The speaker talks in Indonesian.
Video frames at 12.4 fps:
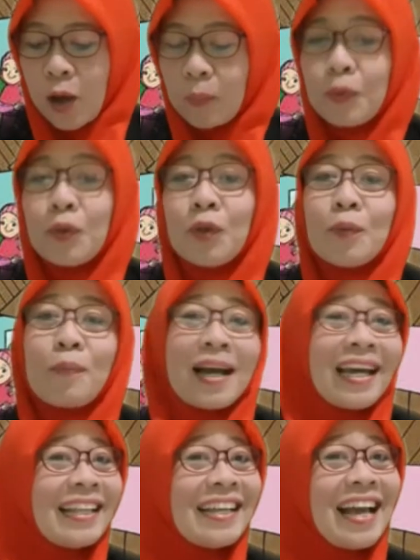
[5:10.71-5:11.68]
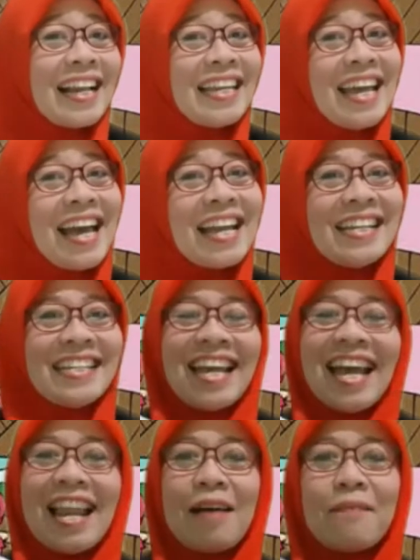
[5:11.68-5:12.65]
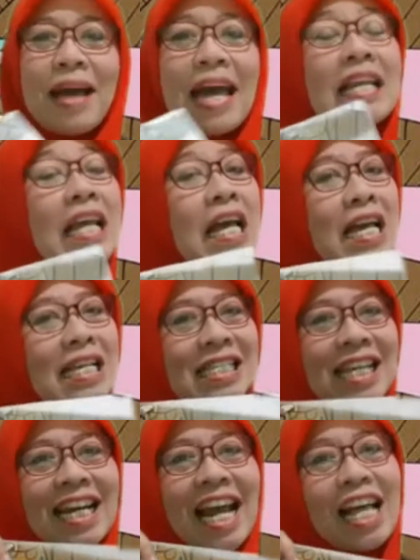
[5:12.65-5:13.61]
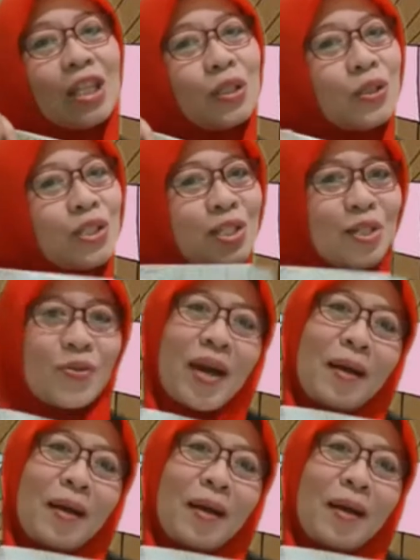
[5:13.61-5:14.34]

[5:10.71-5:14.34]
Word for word: buku paket kalian di halaman 120.